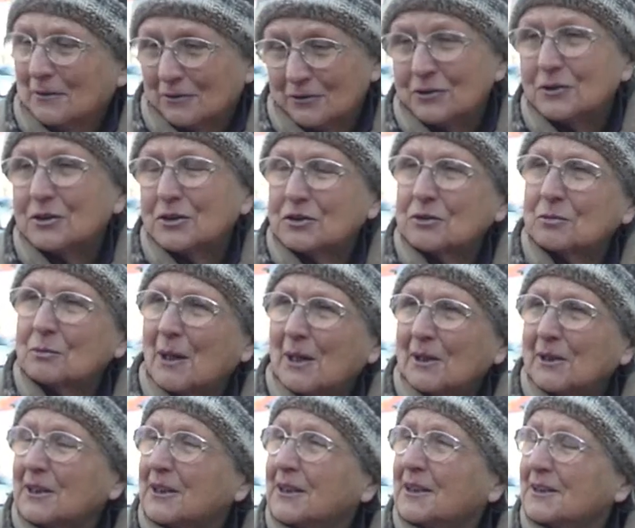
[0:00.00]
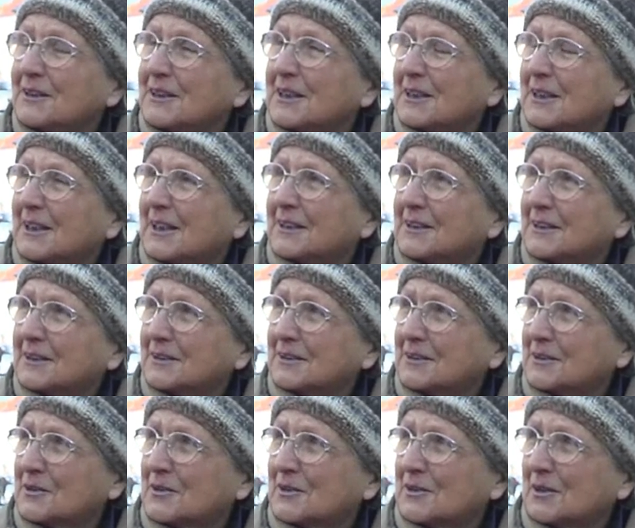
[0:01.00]
Und ich meine, hier die
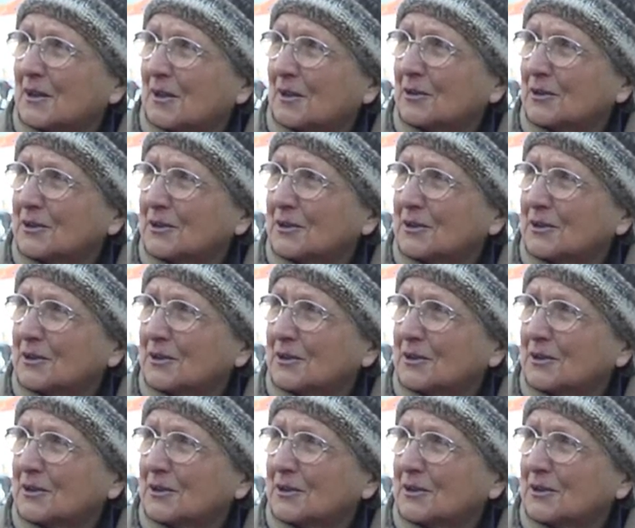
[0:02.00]
Gegend ist ja